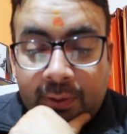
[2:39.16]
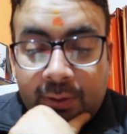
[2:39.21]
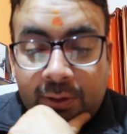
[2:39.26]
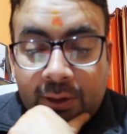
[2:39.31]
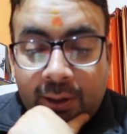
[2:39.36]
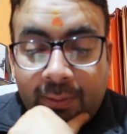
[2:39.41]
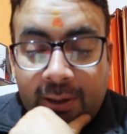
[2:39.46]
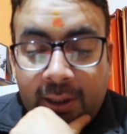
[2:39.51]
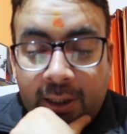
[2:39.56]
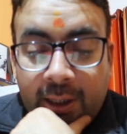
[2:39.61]

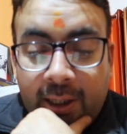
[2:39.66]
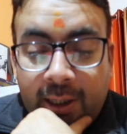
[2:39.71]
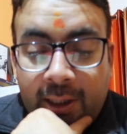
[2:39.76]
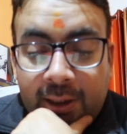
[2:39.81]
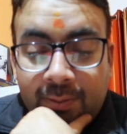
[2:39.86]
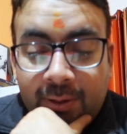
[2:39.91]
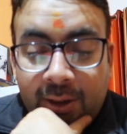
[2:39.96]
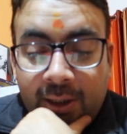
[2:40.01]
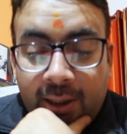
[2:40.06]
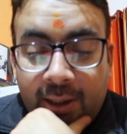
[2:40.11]
उसके बाद
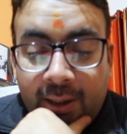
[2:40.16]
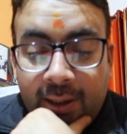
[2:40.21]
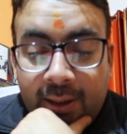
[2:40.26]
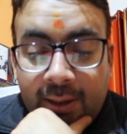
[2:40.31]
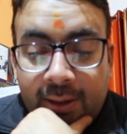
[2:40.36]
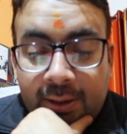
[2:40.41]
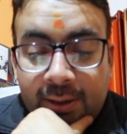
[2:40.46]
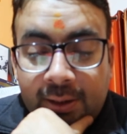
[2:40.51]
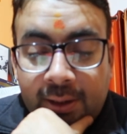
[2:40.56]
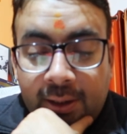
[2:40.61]
आकाश बता रहे
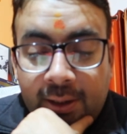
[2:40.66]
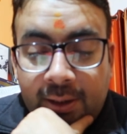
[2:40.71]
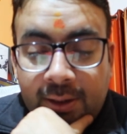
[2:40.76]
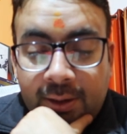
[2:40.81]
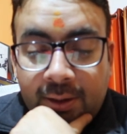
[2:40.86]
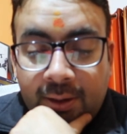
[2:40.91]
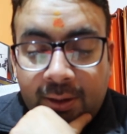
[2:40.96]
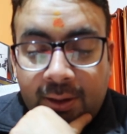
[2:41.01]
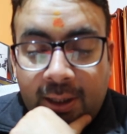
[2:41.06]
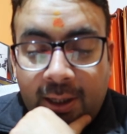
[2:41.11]
हैं
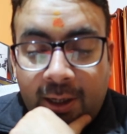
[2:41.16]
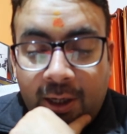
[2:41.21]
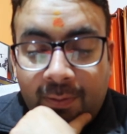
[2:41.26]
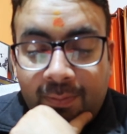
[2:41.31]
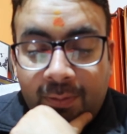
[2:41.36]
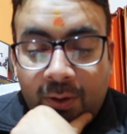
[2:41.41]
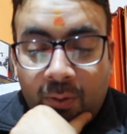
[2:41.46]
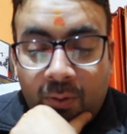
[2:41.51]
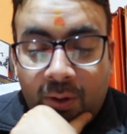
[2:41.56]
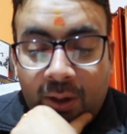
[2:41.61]
सहस्त्र धारा
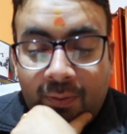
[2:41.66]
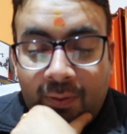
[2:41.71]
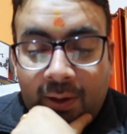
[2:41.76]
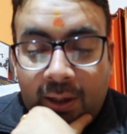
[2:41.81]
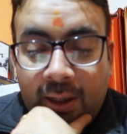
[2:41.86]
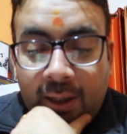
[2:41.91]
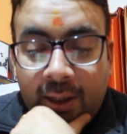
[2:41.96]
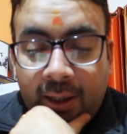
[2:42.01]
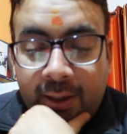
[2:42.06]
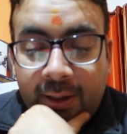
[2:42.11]
में होने
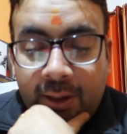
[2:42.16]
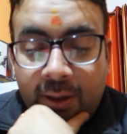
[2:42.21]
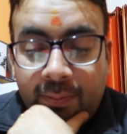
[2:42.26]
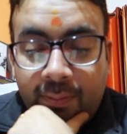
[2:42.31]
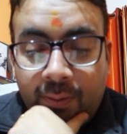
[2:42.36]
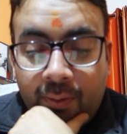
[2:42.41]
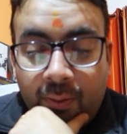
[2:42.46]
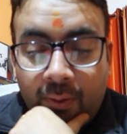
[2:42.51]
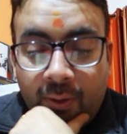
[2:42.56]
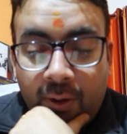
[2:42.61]
वाला है ये
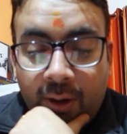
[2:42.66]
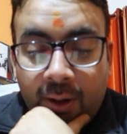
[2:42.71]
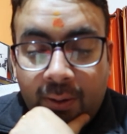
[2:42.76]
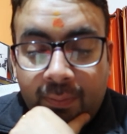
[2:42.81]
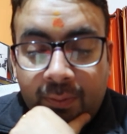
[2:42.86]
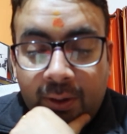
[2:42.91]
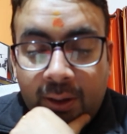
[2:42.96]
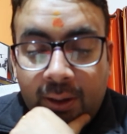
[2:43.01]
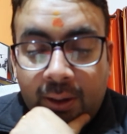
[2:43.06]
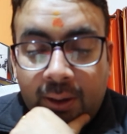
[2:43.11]

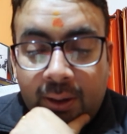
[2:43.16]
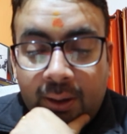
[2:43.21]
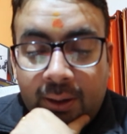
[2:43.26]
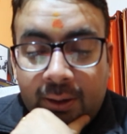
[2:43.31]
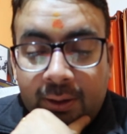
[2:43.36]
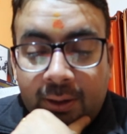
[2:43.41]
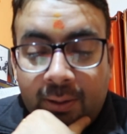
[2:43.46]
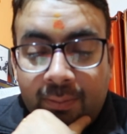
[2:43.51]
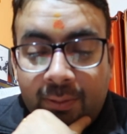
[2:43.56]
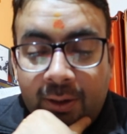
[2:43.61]
प्रोग्राम
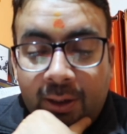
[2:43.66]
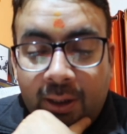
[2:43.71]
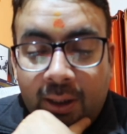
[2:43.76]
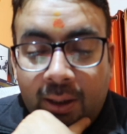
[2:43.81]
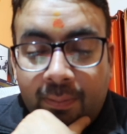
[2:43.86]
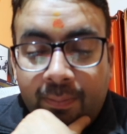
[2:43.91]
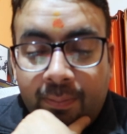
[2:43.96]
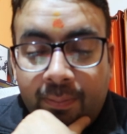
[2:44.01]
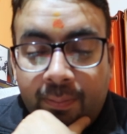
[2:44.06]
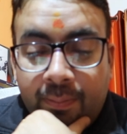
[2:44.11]
सर
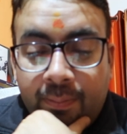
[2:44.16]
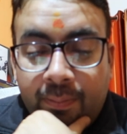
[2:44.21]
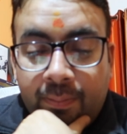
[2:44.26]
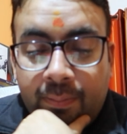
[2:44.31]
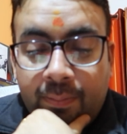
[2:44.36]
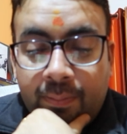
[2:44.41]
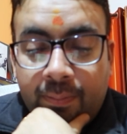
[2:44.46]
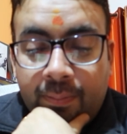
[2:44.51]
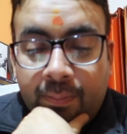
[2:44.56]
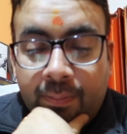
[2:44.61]
बिना
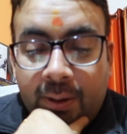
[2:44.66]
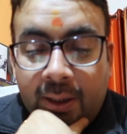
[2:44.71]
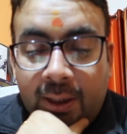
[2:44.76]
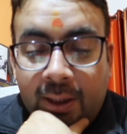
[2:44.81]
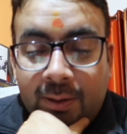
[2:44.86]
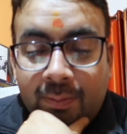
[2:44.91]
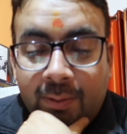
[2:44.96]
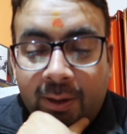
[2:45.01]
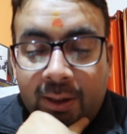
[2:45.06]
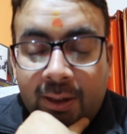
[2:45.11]

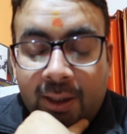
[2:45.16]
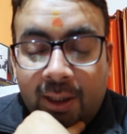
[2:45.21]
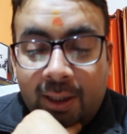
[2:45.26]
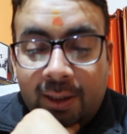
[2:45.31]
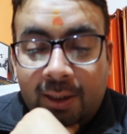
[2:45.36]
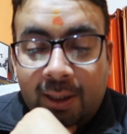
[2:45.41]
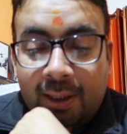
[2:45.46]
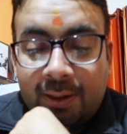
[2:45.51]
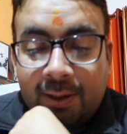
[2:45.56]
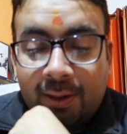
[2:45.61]
पार्टिसिपेट
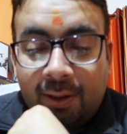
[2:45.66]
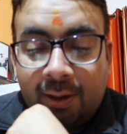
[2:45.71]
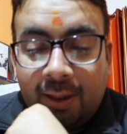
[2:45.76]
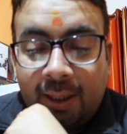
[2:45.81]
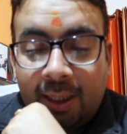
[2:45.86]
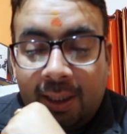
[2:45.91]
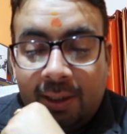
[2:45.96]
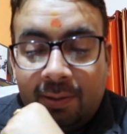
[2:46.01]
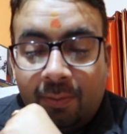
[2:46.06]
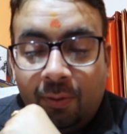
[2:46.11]
किए जा
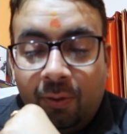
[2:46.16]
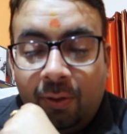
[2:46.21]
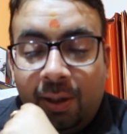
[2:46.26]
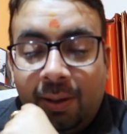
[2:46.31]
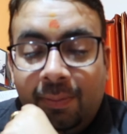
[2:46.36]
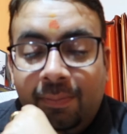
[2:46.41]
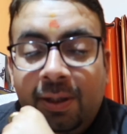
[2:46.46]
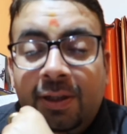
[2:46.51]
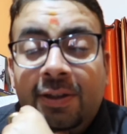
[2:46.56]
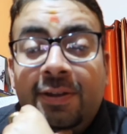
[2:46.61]
सकते हैं इस
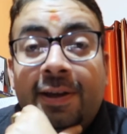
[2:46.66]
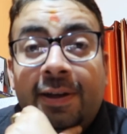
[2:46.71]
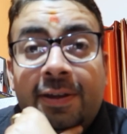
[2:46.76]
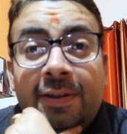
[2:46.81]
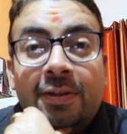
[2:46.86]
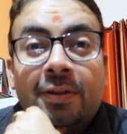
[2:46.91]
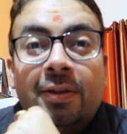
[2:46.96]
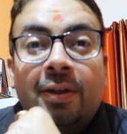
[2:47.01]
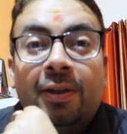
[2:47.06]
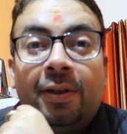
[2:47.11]
प्रोग्राम में
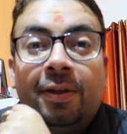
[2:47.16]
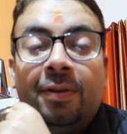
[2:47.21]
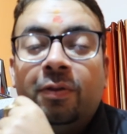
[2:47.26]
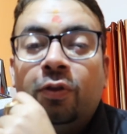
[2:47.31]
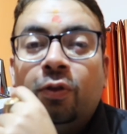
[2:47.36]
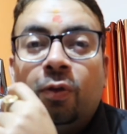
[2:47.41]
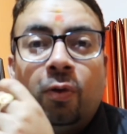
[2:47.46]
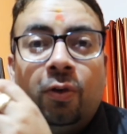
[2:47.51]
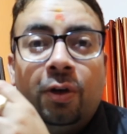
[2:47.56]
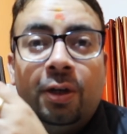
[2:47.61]
यस
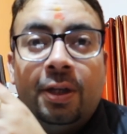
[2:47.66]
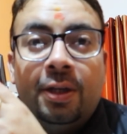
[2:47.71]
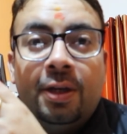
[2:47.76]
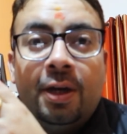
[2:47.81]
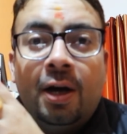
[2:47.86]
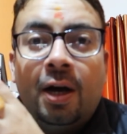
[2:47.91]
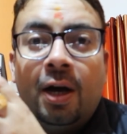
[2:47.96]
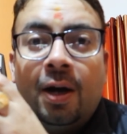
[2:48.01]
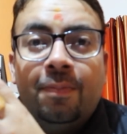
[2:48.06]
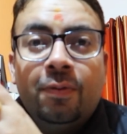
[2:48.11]
ज़रूरी नहीं
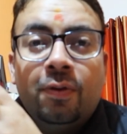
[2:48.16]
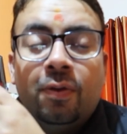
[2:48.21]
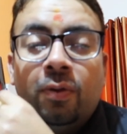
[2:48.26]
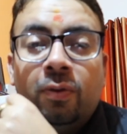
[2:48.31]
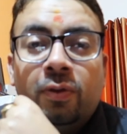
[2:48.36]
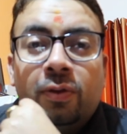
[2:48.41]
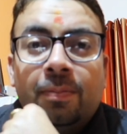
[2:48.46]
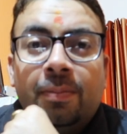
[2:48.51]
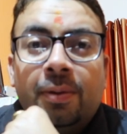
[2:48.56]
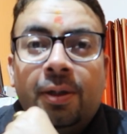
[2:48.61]
है
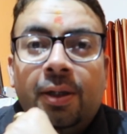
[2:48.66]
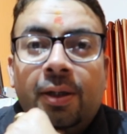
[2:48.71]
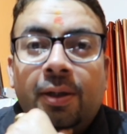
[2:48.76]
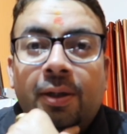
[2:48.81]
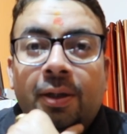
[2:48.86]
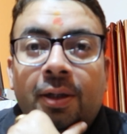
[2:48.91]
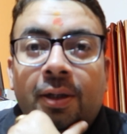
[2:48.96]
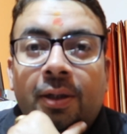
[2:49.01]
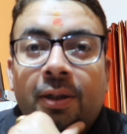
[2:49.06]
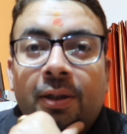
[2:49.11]
आपको
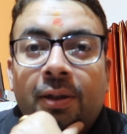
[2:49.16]
उसमें